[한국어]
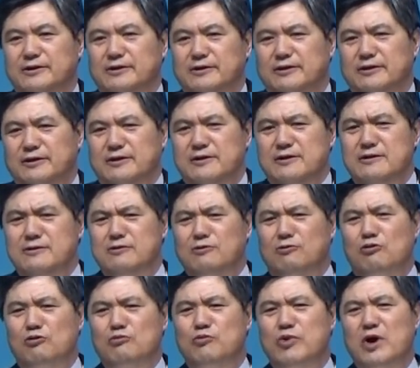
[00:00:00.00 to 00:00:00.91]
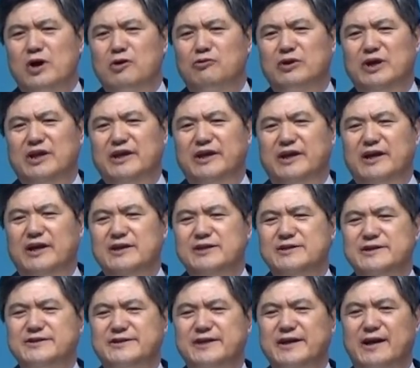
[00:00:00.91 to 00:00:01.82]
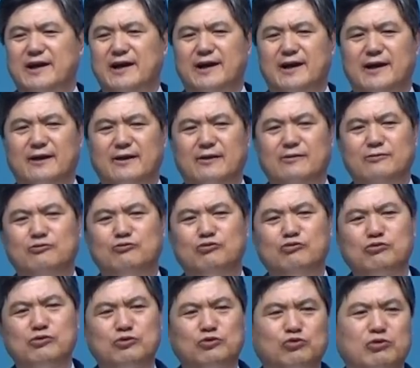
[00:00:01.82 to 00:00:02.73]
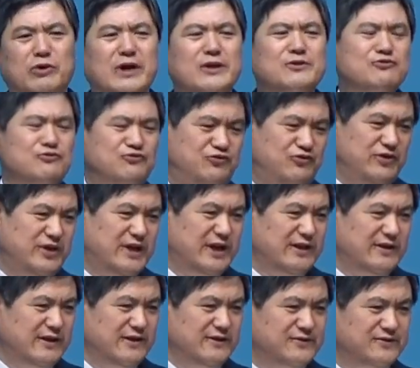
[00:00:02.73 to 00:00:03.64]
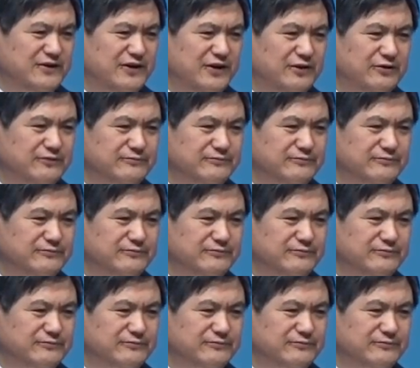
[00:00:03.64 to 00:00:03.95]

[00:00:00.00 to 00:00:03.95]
1년을 공부하고 나니까 이제 제가 누구를 도와줄 수 있게 되었어요.